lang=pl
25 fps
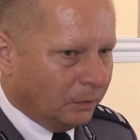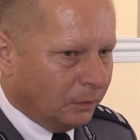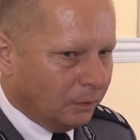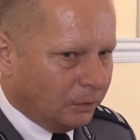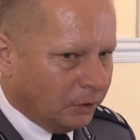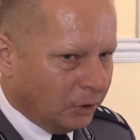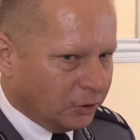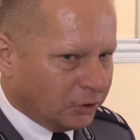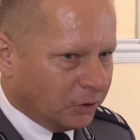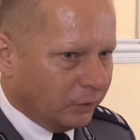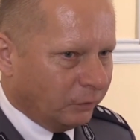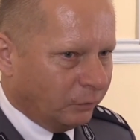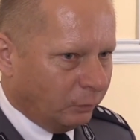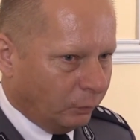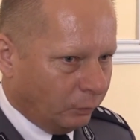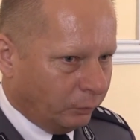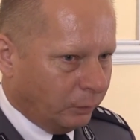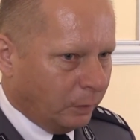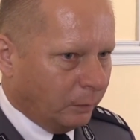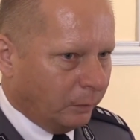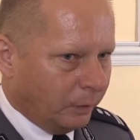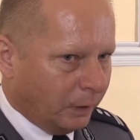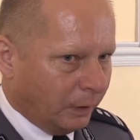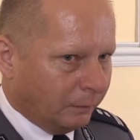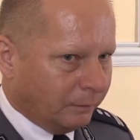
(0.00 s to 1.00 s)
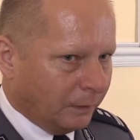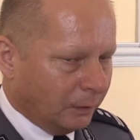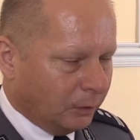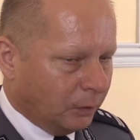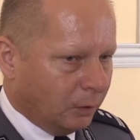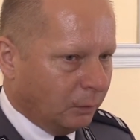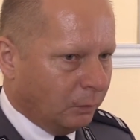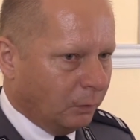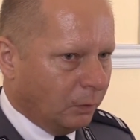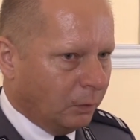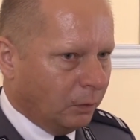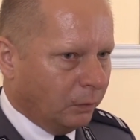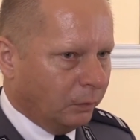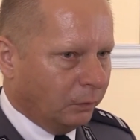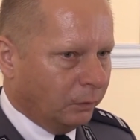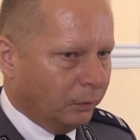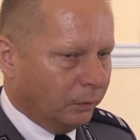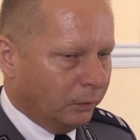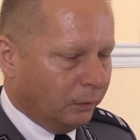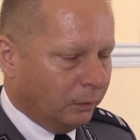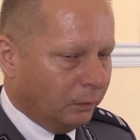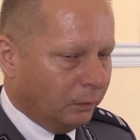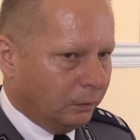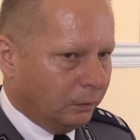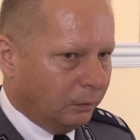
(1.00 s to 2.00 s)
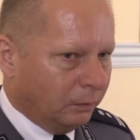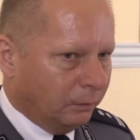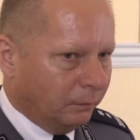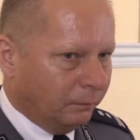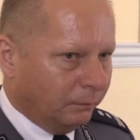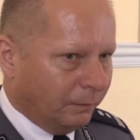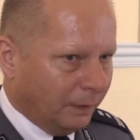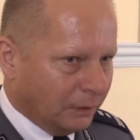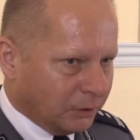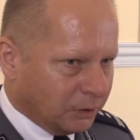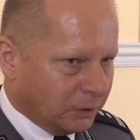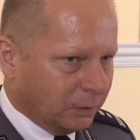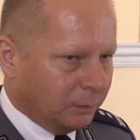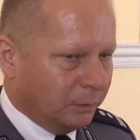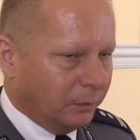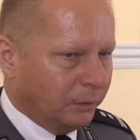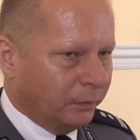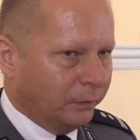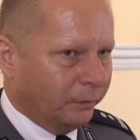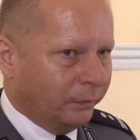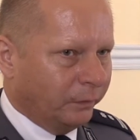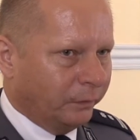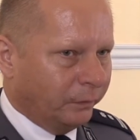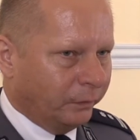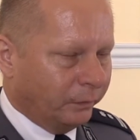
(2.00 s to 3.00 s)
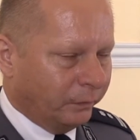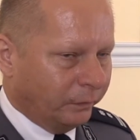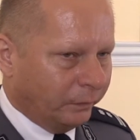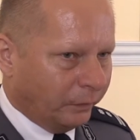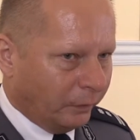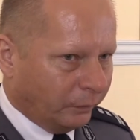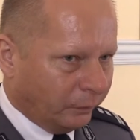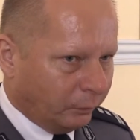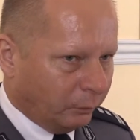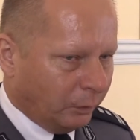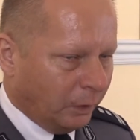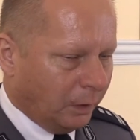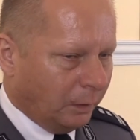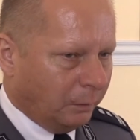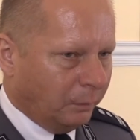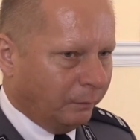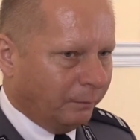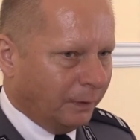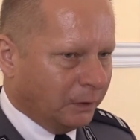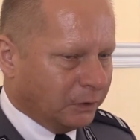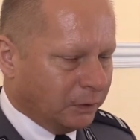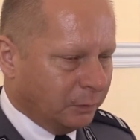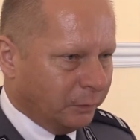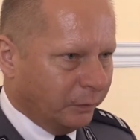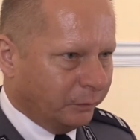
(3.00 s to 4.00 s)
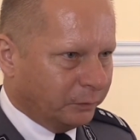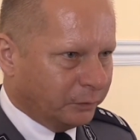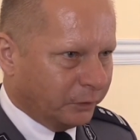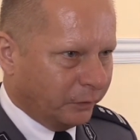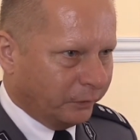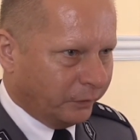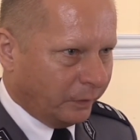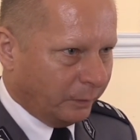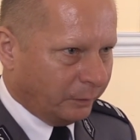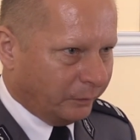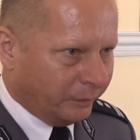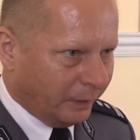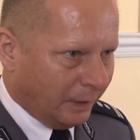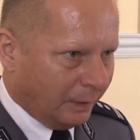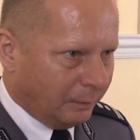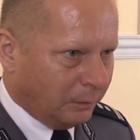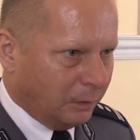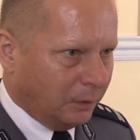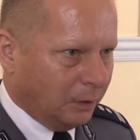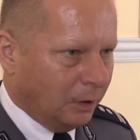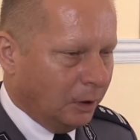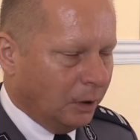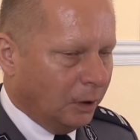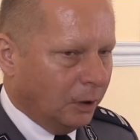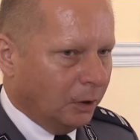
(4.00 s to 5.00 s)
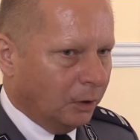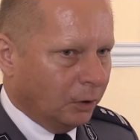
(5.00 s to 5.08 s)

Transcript: y, nieszczęść służby, służbie, bo jak wiadomo y, walczymy ze złem, walczymy z przestępcami,